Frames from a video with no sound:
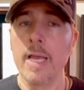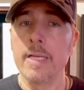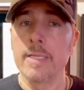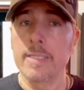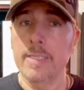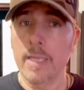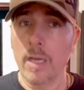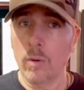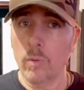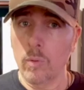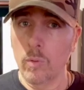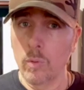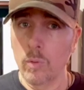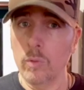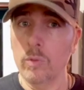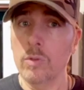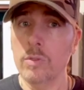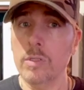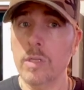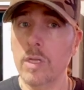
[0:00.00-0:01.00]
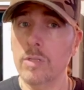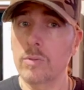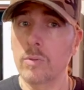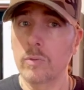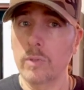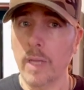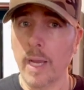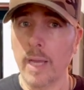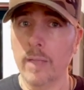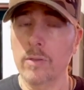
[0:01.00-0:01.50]
se algum dos
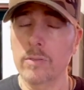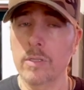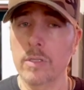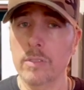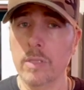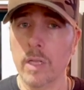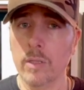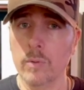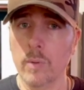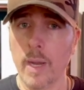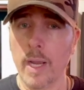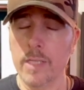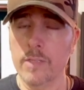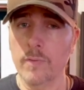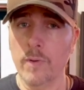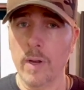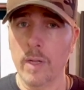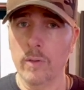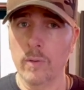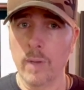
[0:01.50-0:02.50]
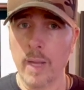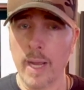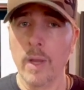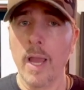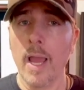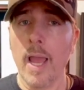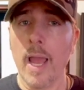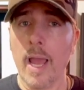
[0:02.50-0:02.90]
resultados estaduais for anulado,